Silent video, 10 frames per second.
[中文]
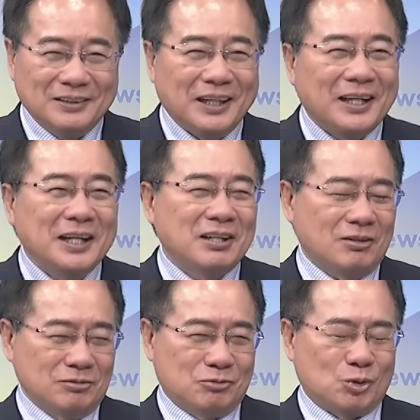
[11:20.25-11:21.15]
那那一
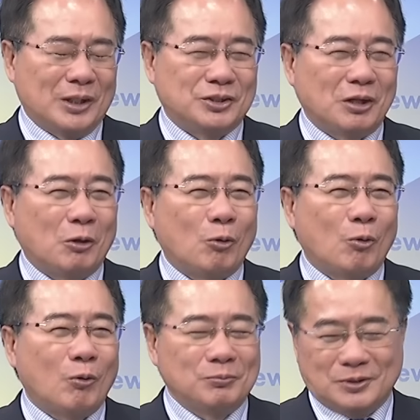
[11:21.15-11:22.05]
条船就要
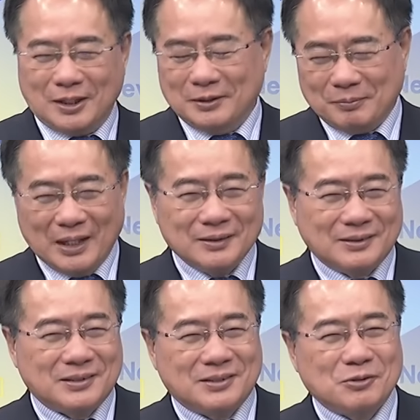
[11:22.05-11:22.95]
这个。
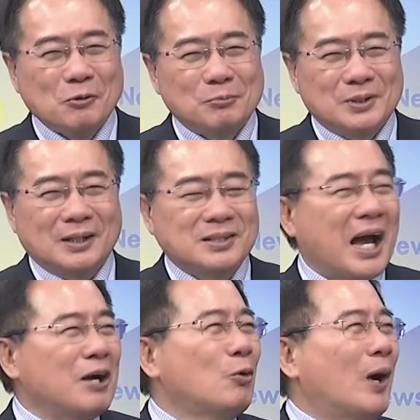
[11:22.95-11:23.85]
这个
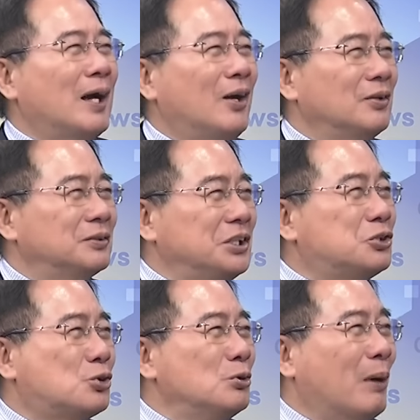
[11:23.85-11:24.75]
仓皇哈离
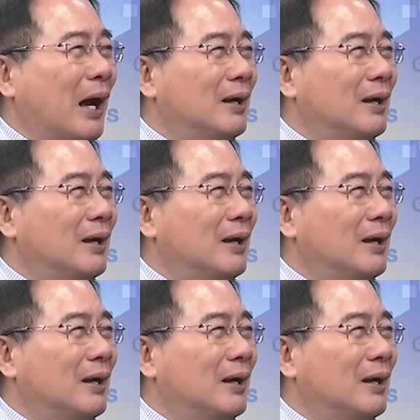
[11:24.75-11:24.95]
去嘛，